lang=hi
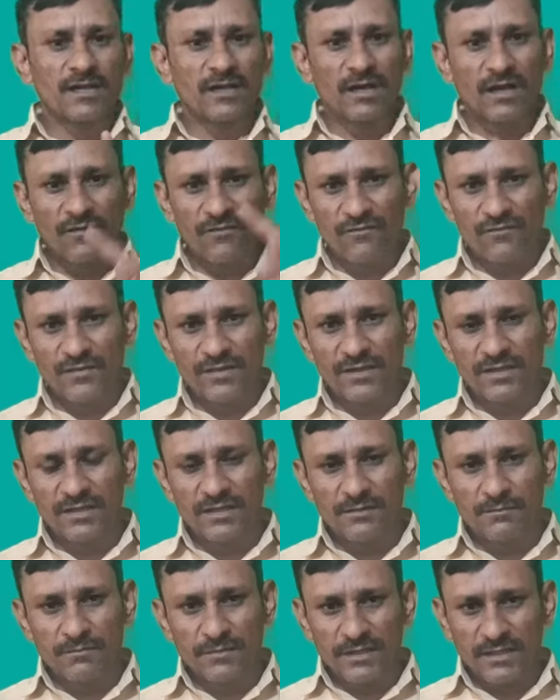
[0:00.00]

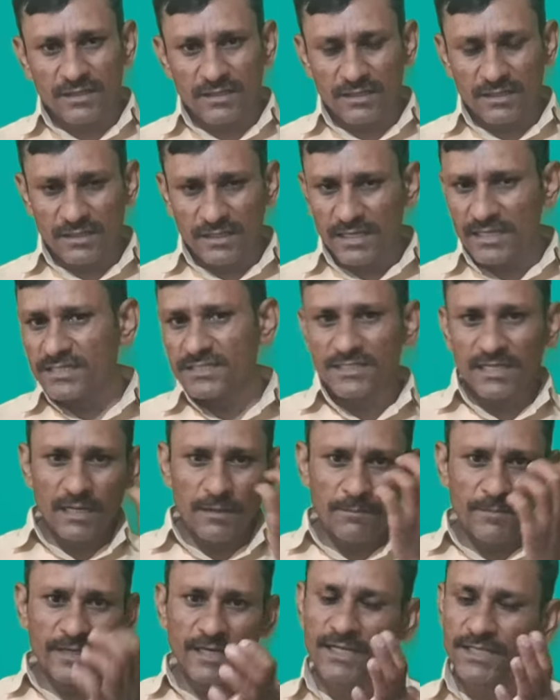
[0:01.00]
काफी में एक
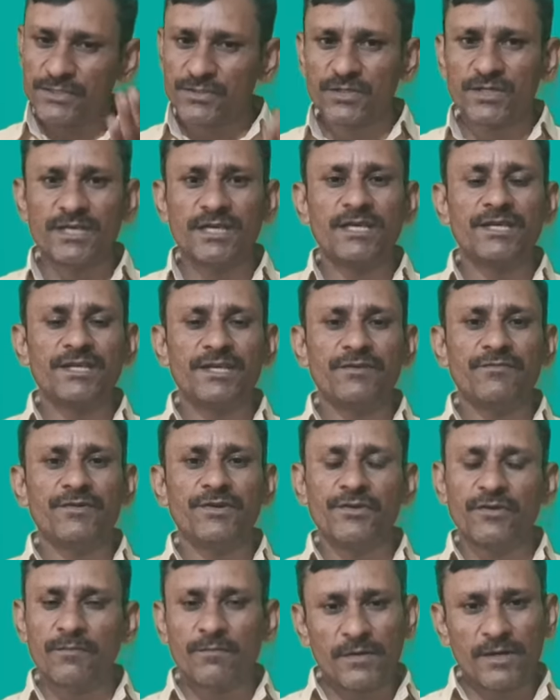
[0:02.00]
साल पहले जो है ये
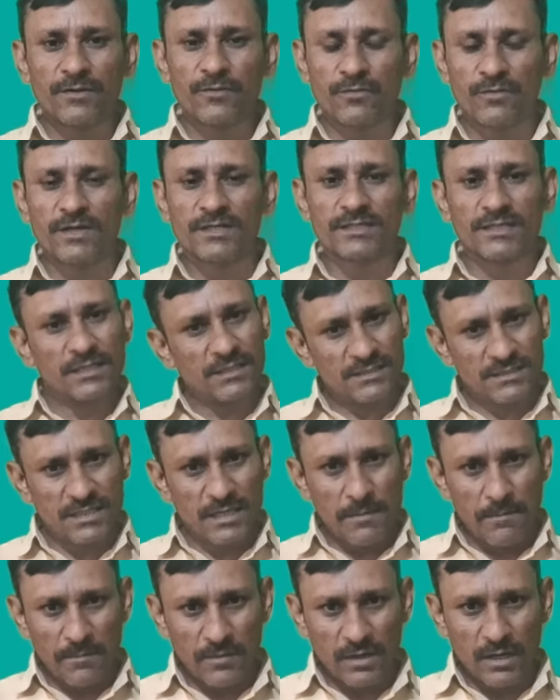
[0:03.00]
वीडियो अपलोड हुआ था
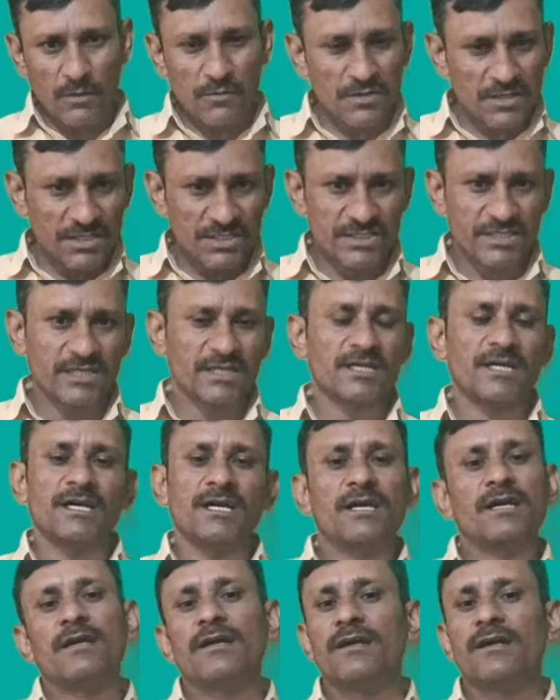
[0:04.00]
सेम क्लाउड किचन का